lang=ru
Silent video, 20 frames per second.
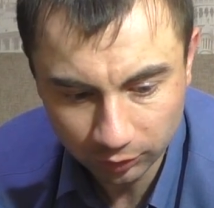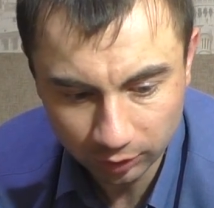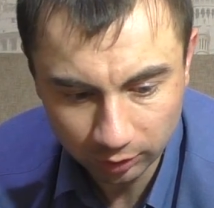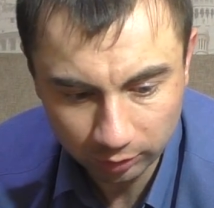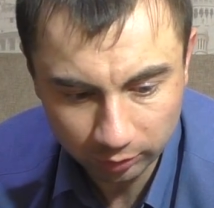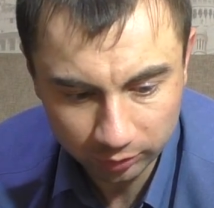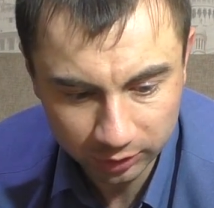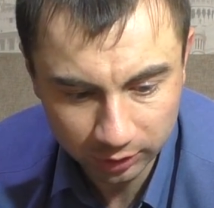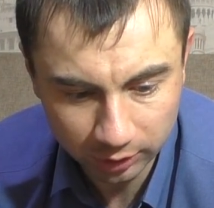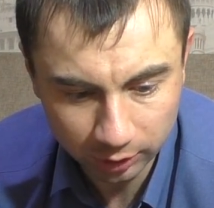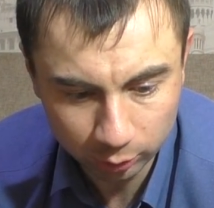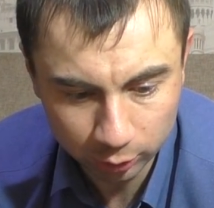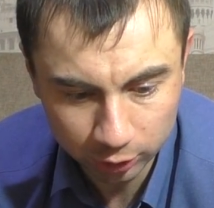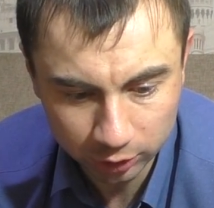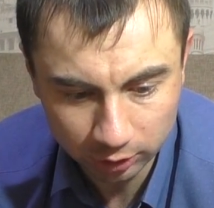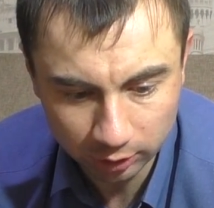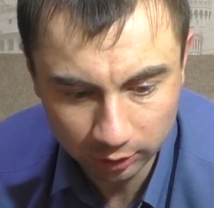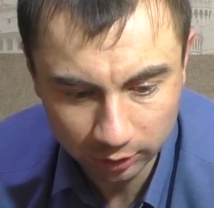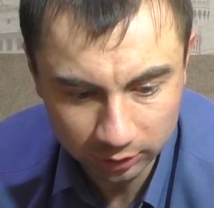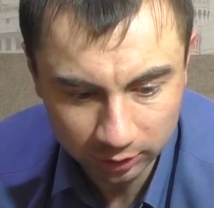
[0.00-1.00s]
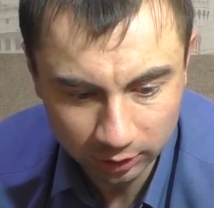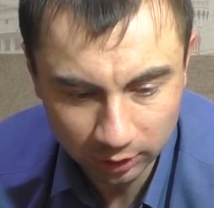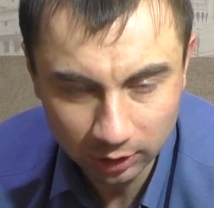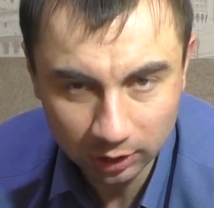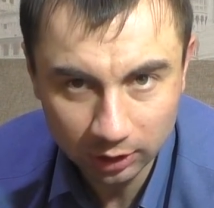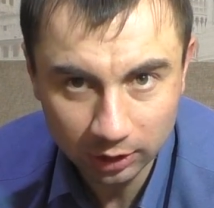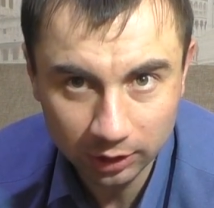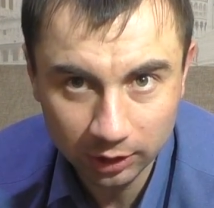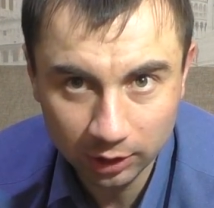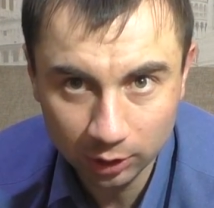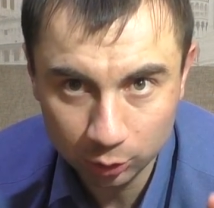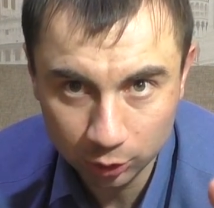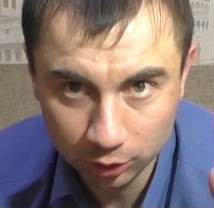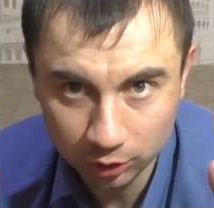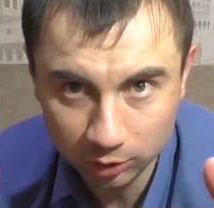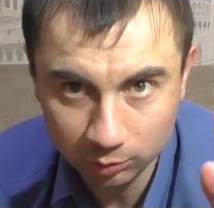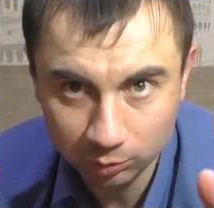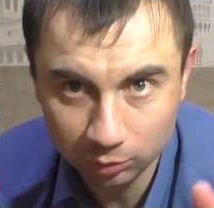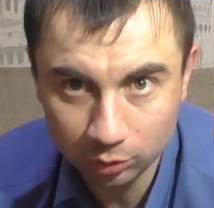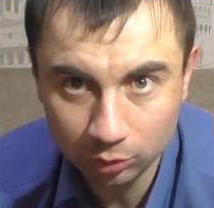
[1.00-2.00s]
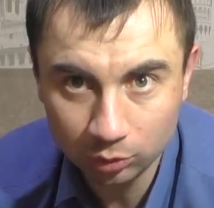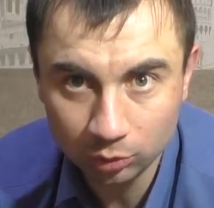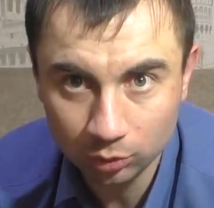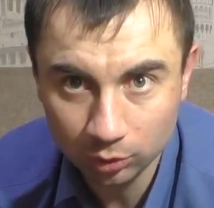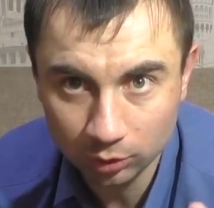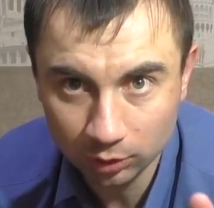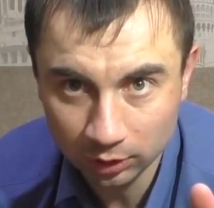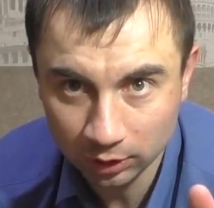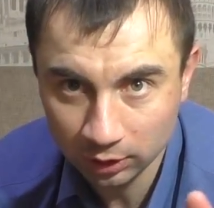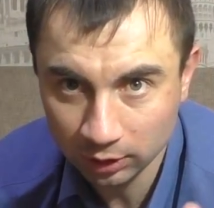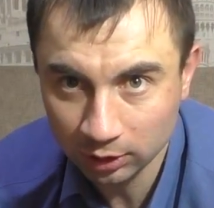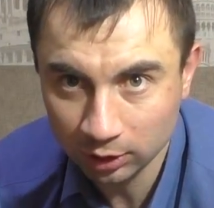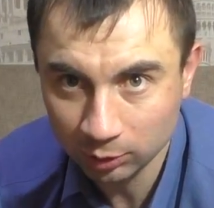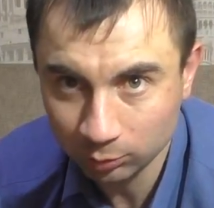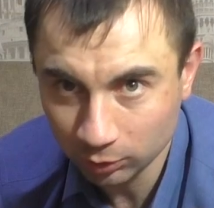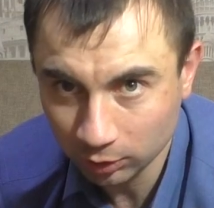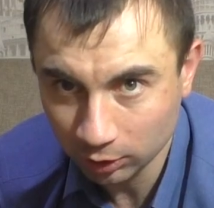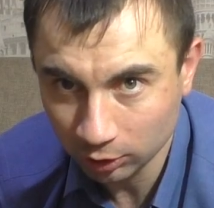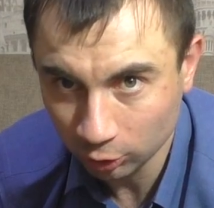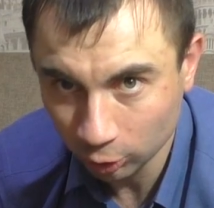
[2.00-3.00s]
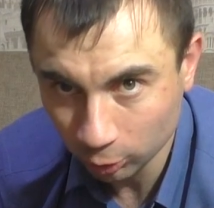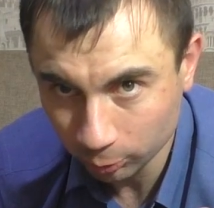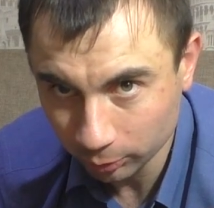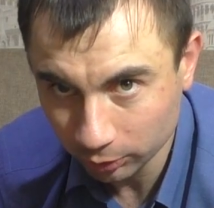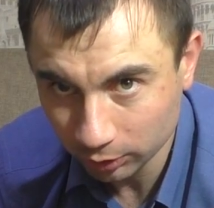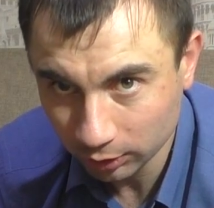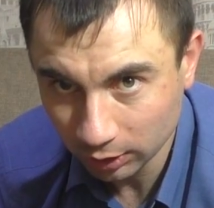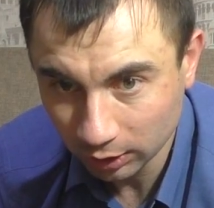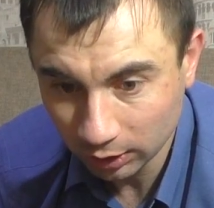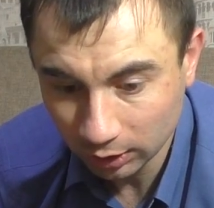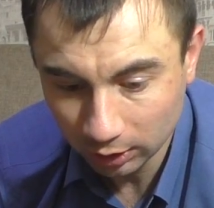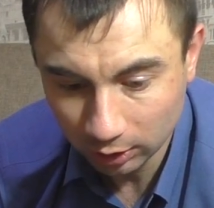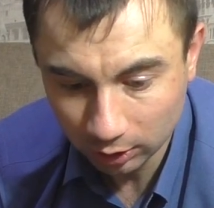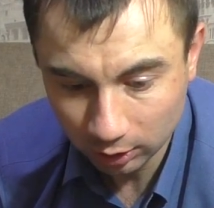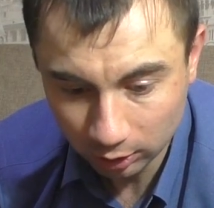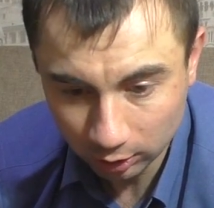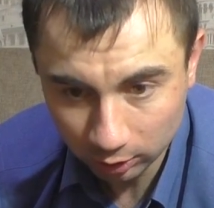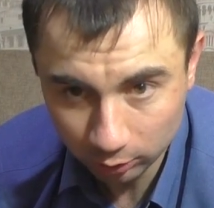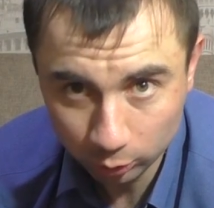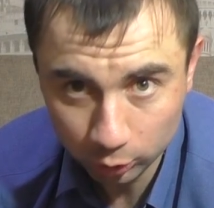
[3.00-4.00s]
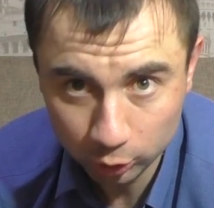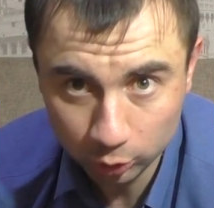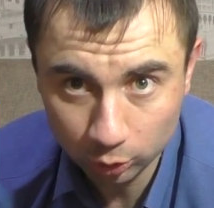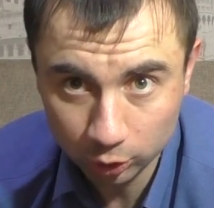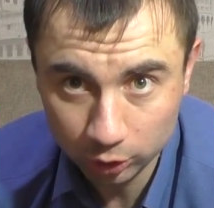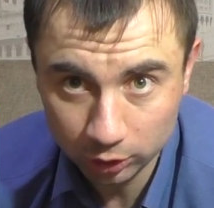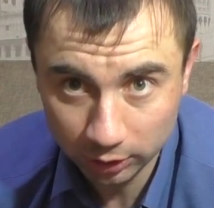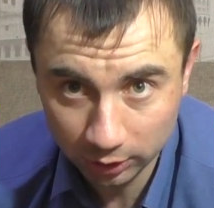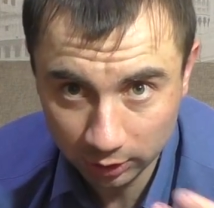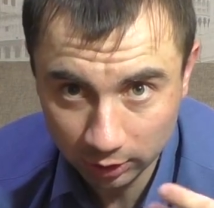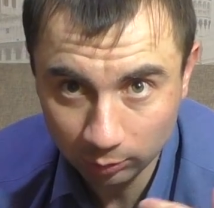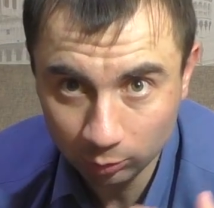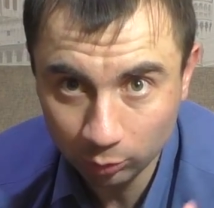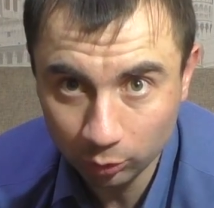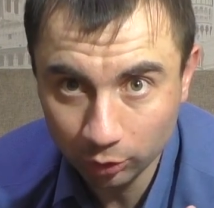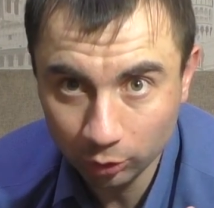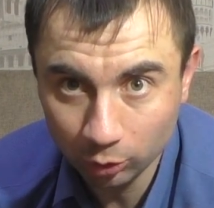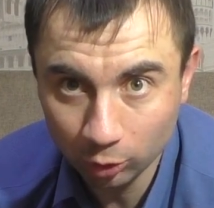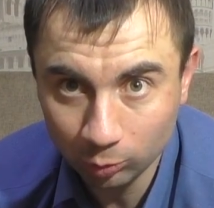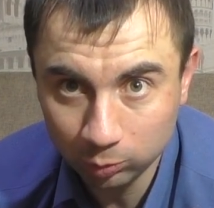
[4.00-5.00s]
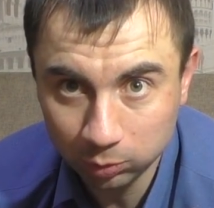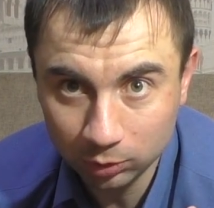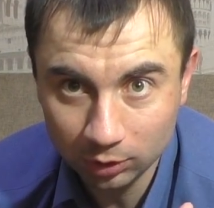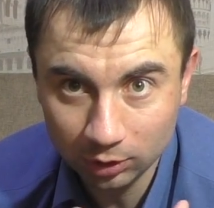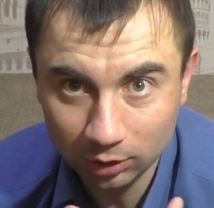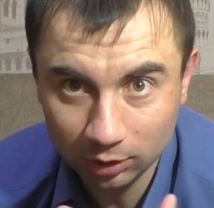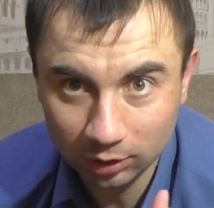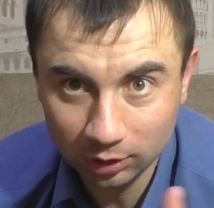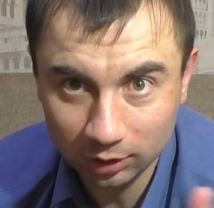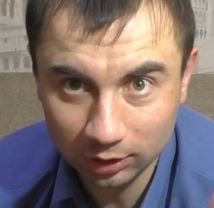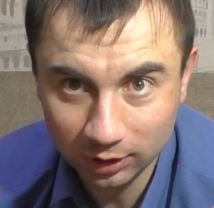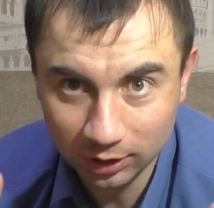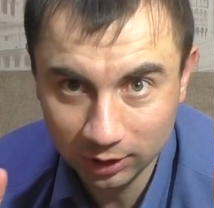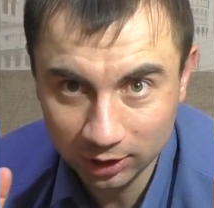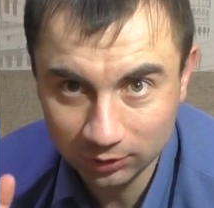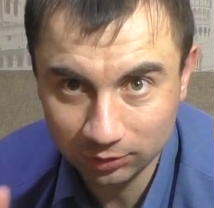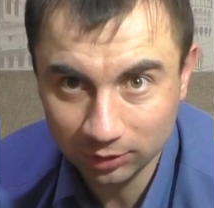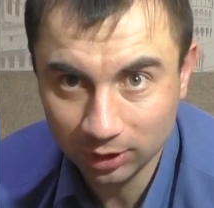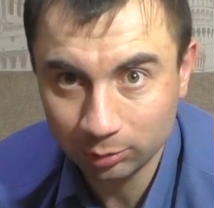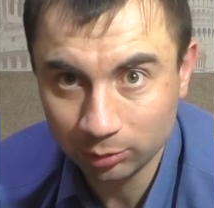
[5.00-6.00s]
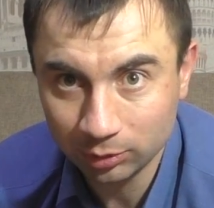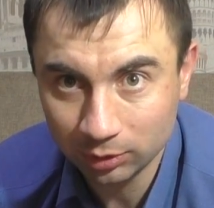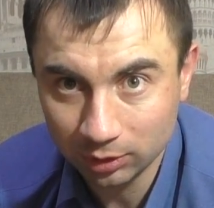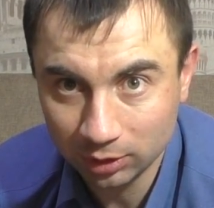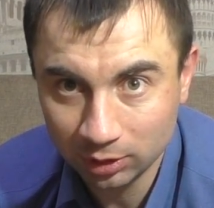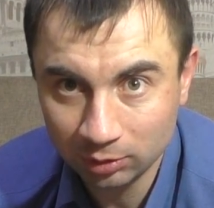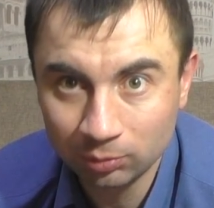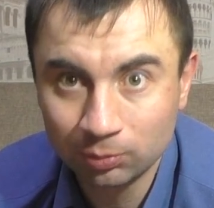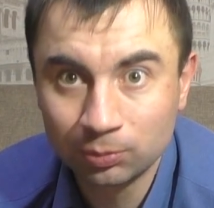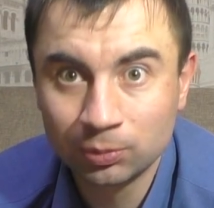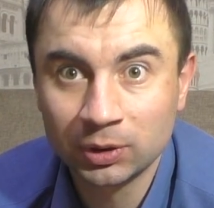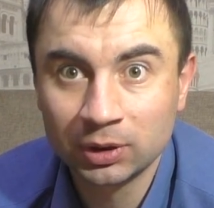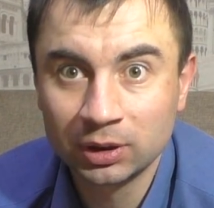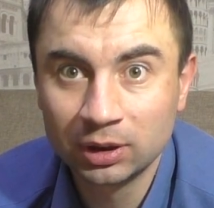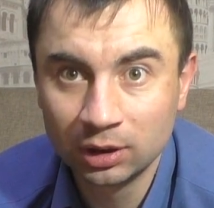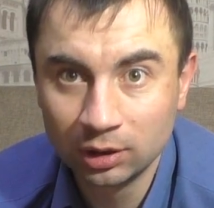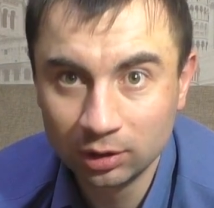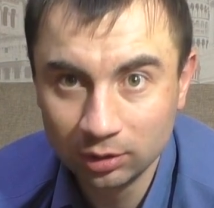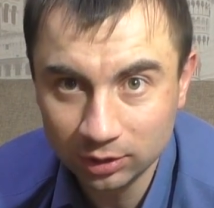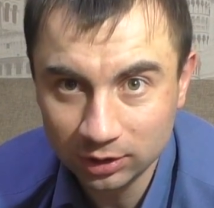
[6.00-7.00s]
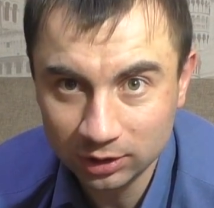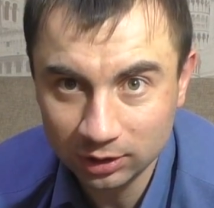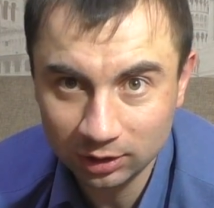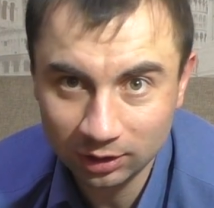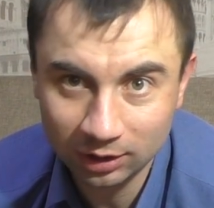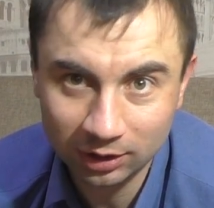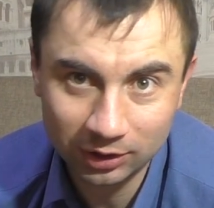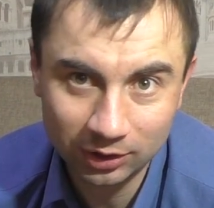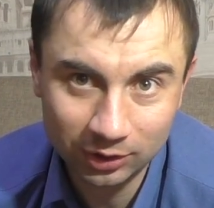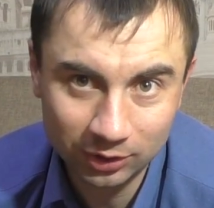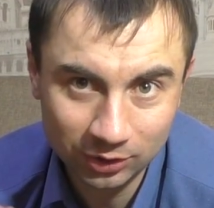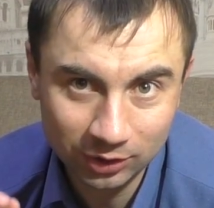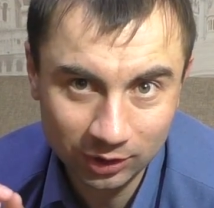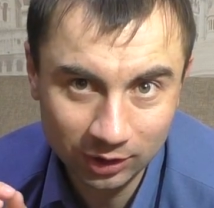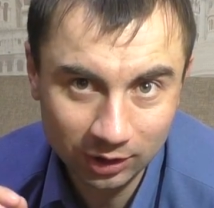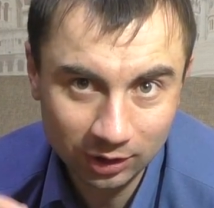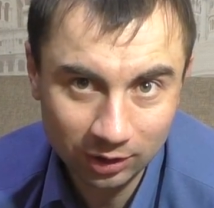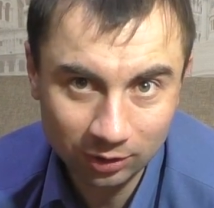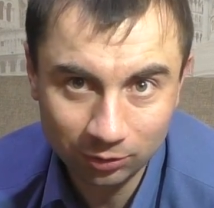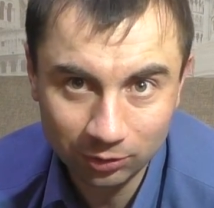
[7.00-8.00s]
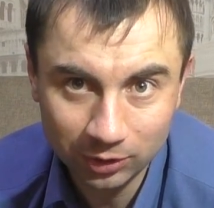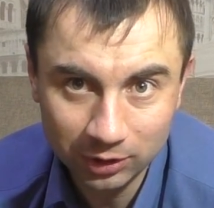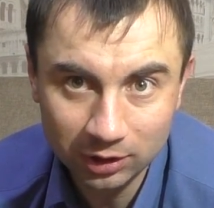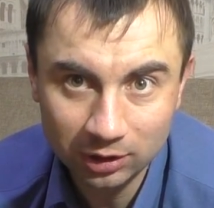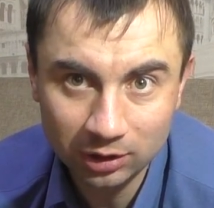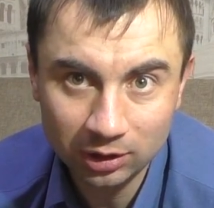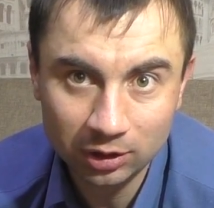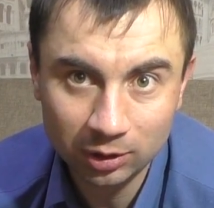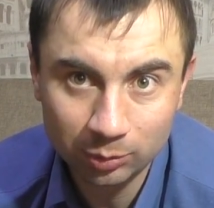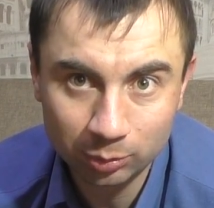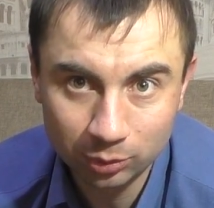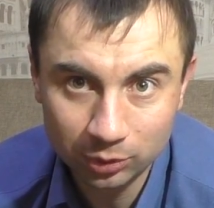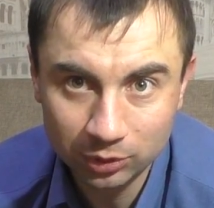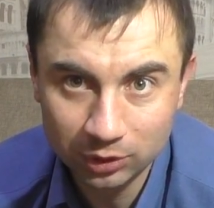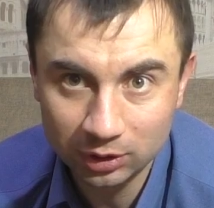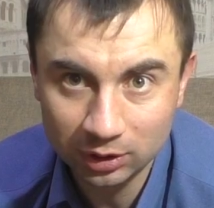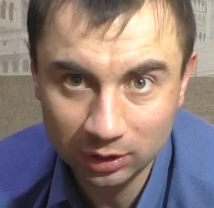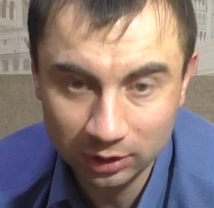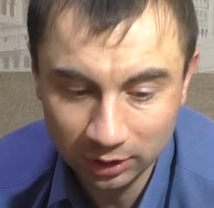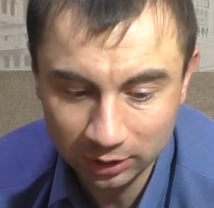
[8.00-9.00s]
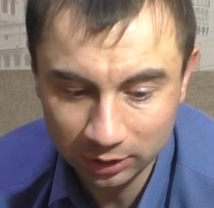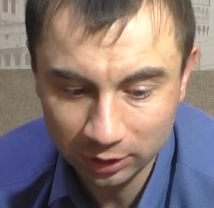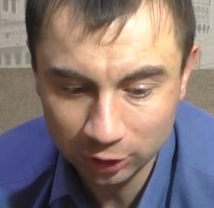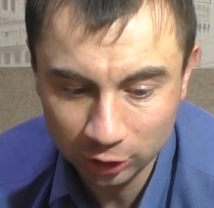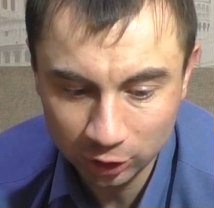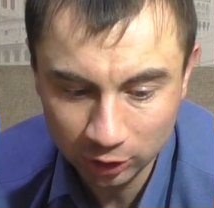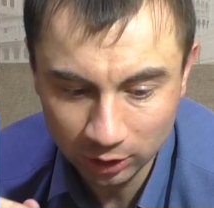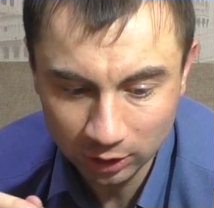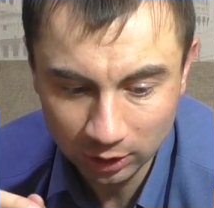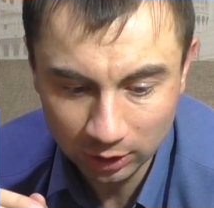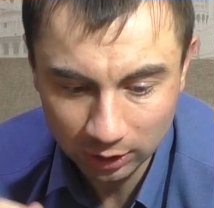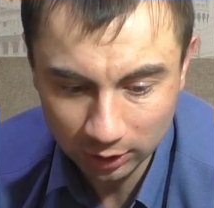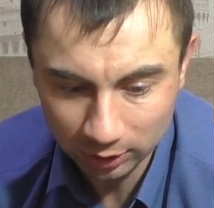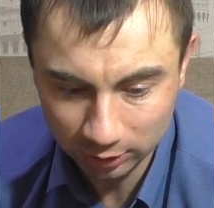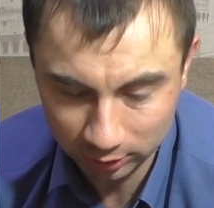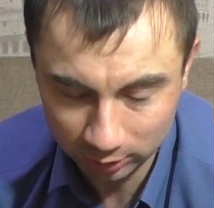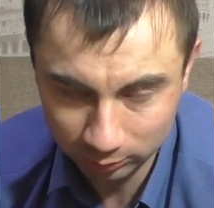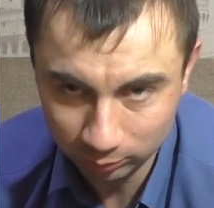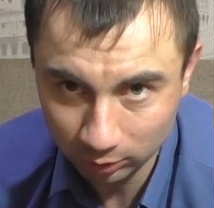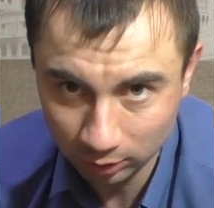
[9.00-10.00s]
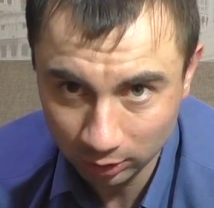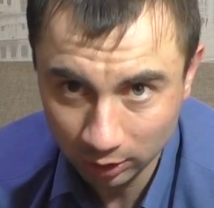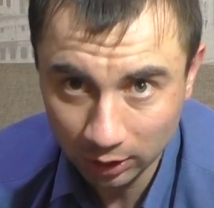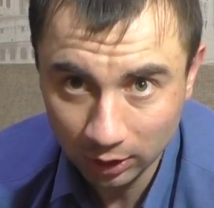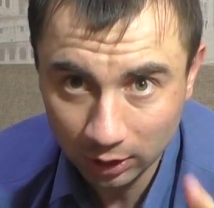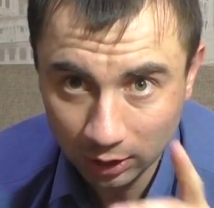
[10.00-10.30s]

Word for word: В следующий раз я уже не буду на этом экономить. Ну что ж, это мой опыт я с вами им поделился, надеюсь, вы не допустите таких же ошибок.